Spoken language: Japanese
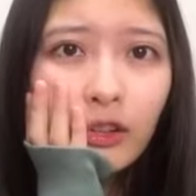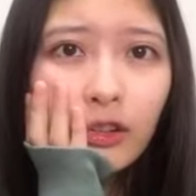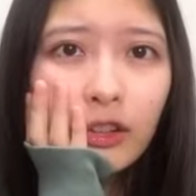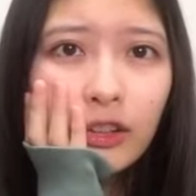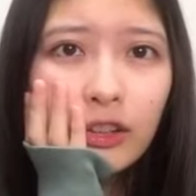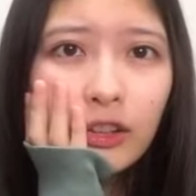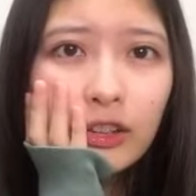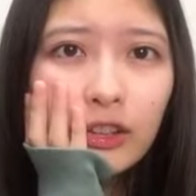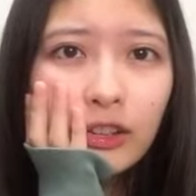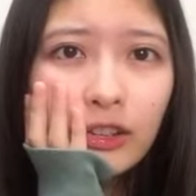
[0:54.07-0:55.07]
わりか
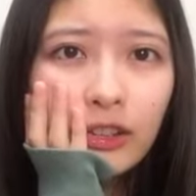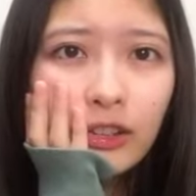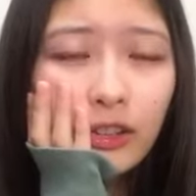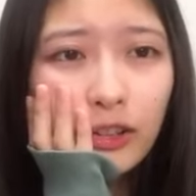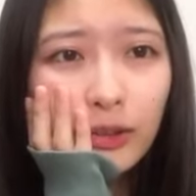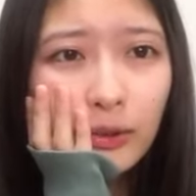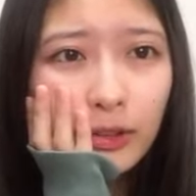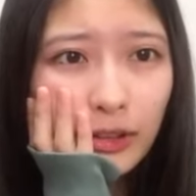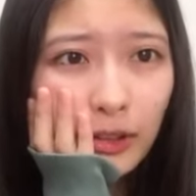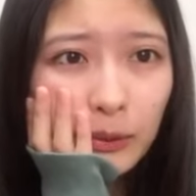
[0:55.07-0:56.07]
し久しぶ
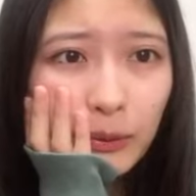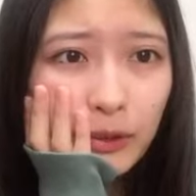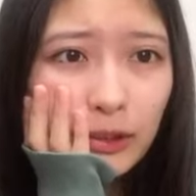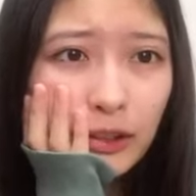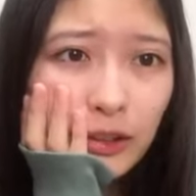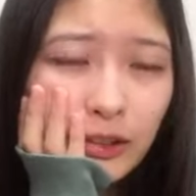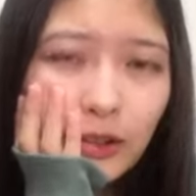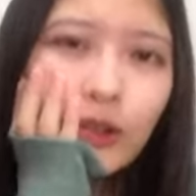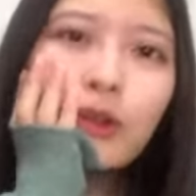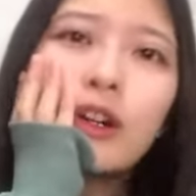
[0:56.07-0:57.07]
りかもしれないです。
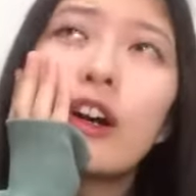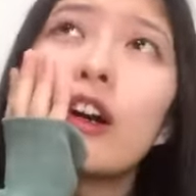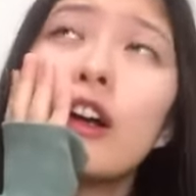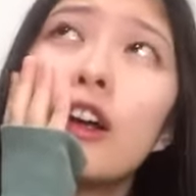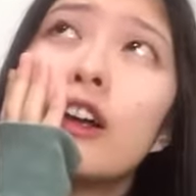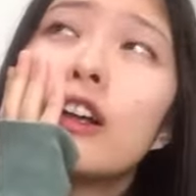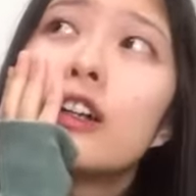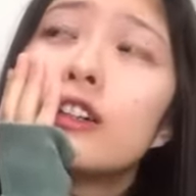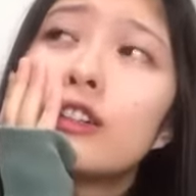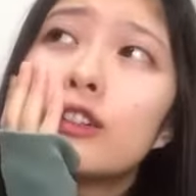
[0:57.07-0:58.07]
今日は
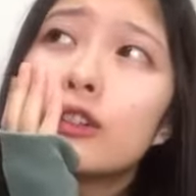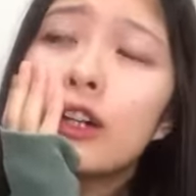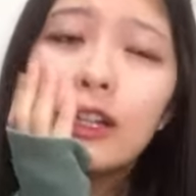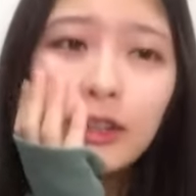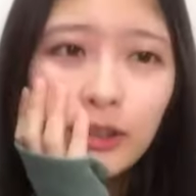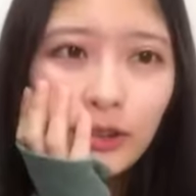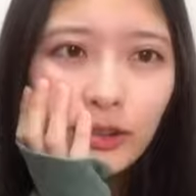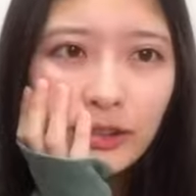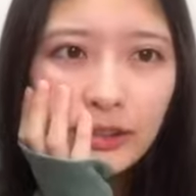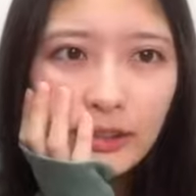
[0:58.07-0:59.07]
えっと、会場
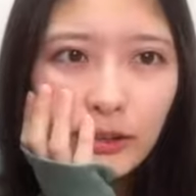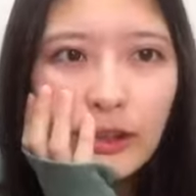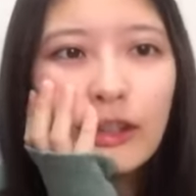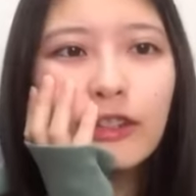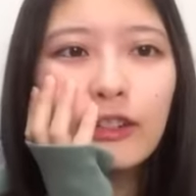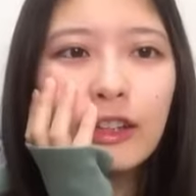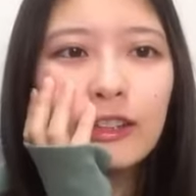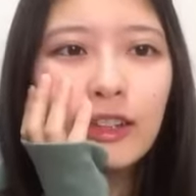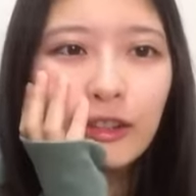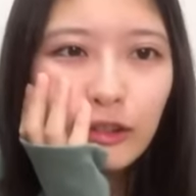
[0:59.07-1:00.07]
のファンの
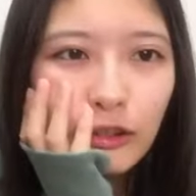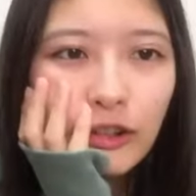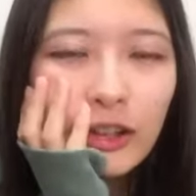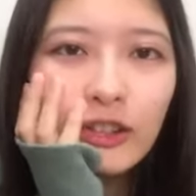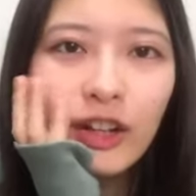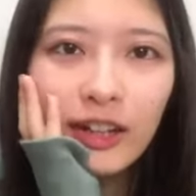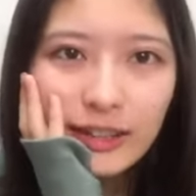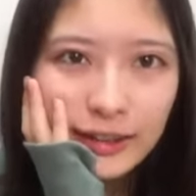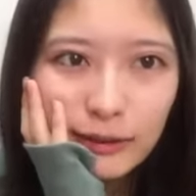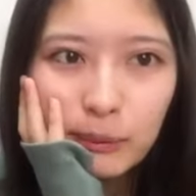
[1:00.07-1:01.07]
方とあと配
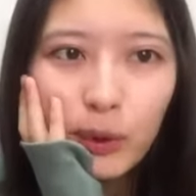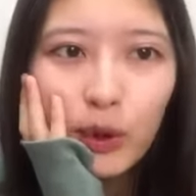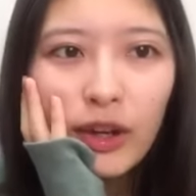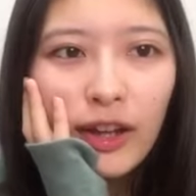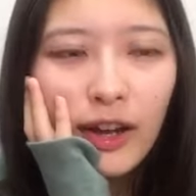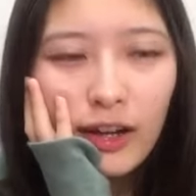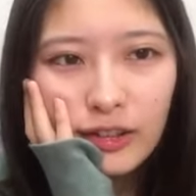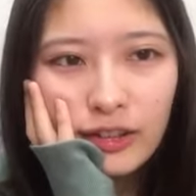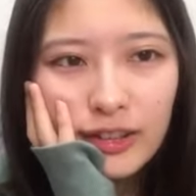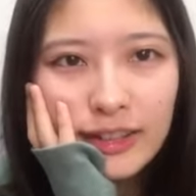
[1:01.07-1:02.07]
信もあ
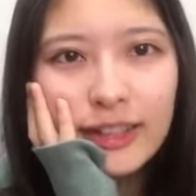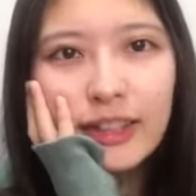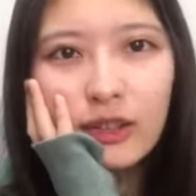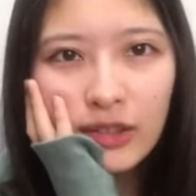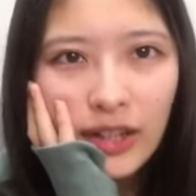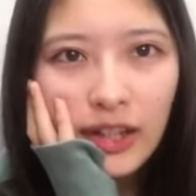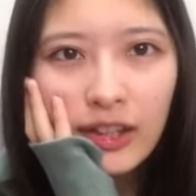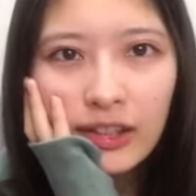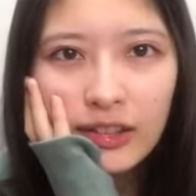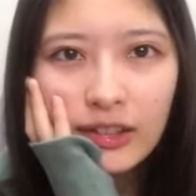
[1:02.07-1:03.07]
るらしいの
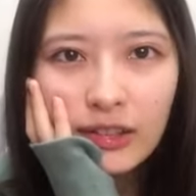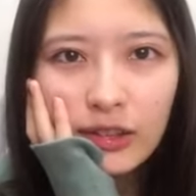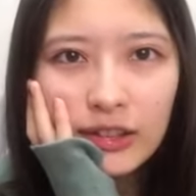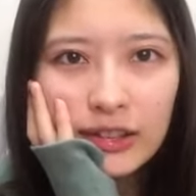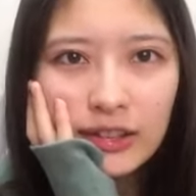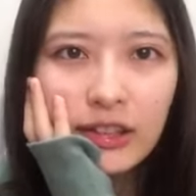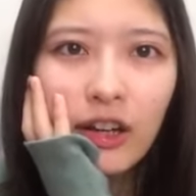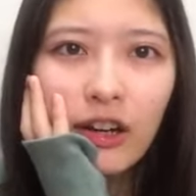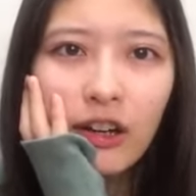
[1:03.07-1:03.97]
でどっちか